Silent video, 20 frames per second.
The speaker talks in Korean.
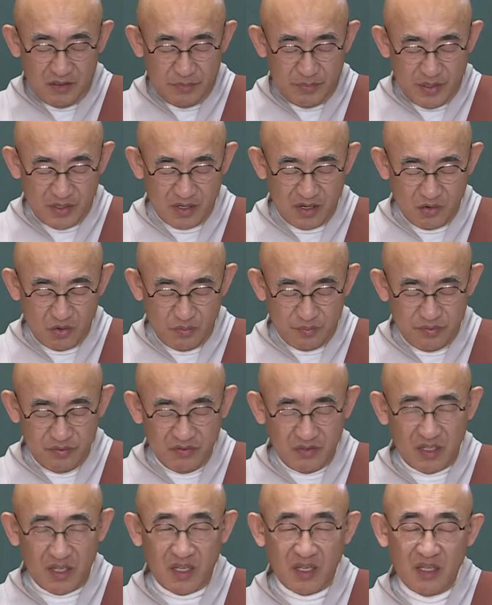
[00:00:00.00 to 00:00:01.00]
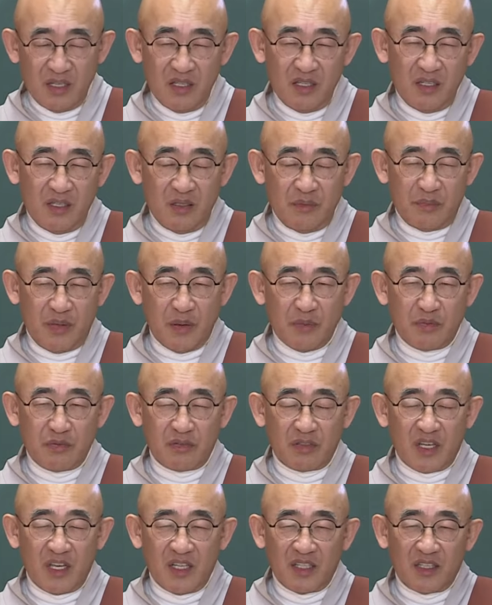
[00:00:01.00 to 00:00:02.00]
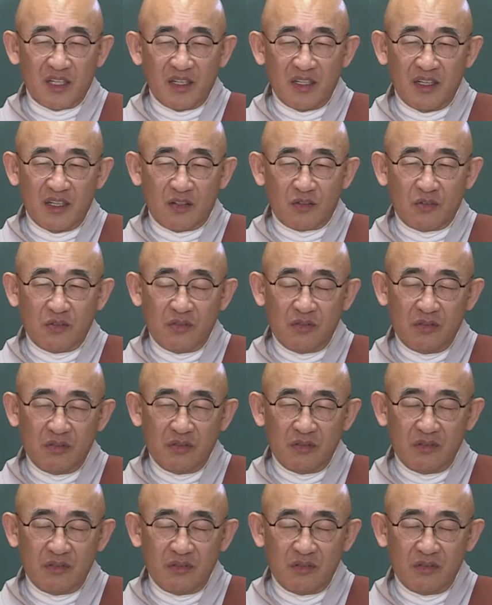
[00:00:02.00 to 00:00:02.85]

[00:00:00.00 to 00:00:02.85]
배가 고픈데 배부르게 해달라고